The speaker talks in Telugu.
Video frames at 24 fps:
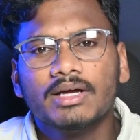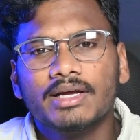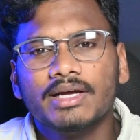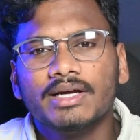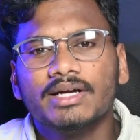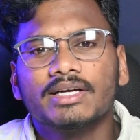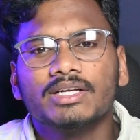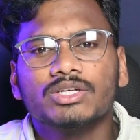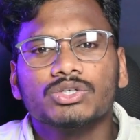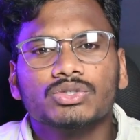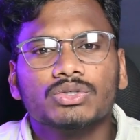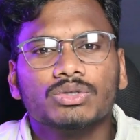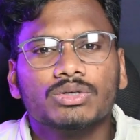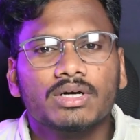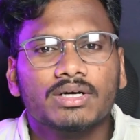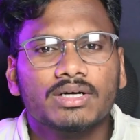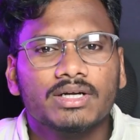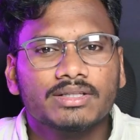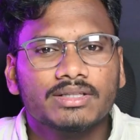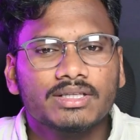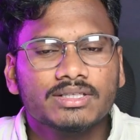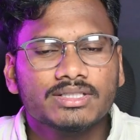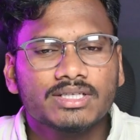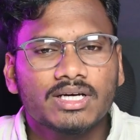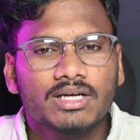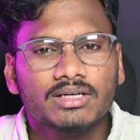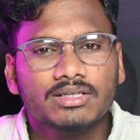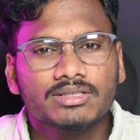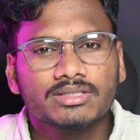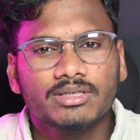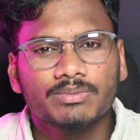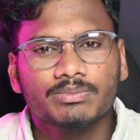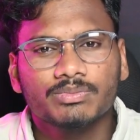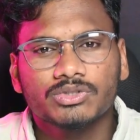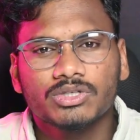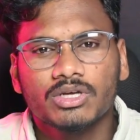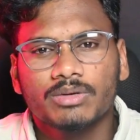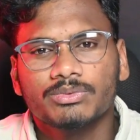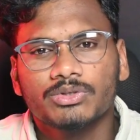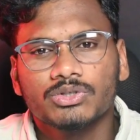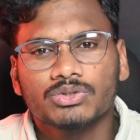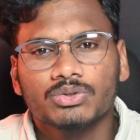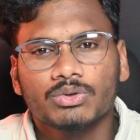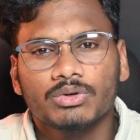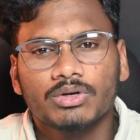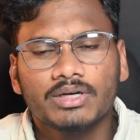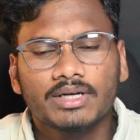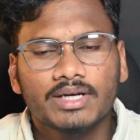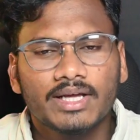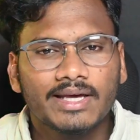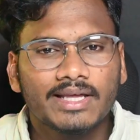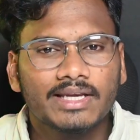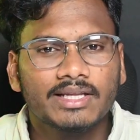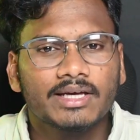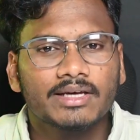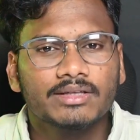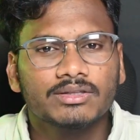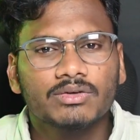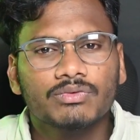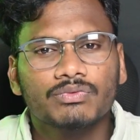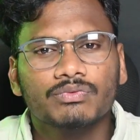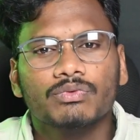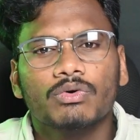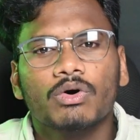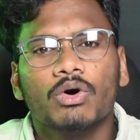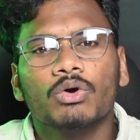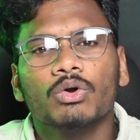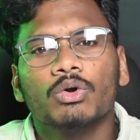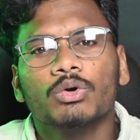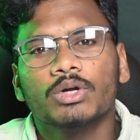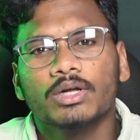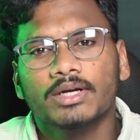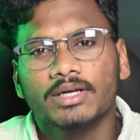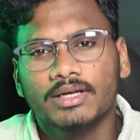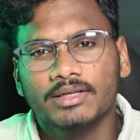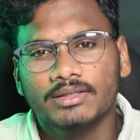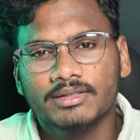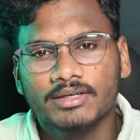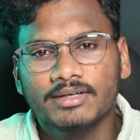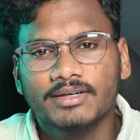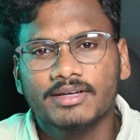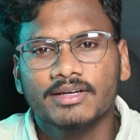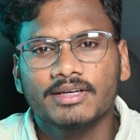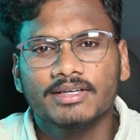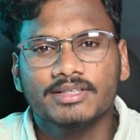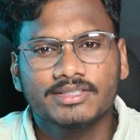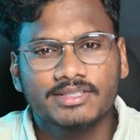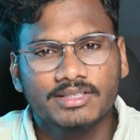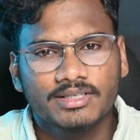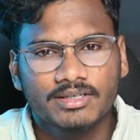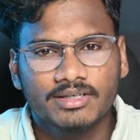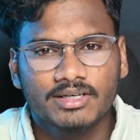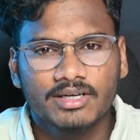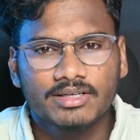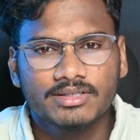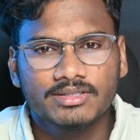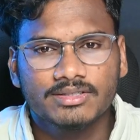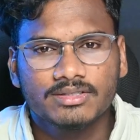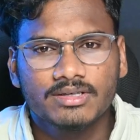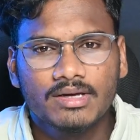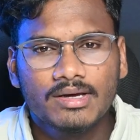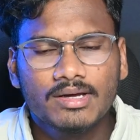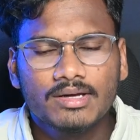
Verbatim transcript: ఇంట్రెస్ట్ ఉన్నట్టయితే ఛానల్ సబ్స్క్రైబ్ చేసుకొని డైలీ అయితే ఫాలో అవడానికి అయితే ట్రై చేయండి గైస్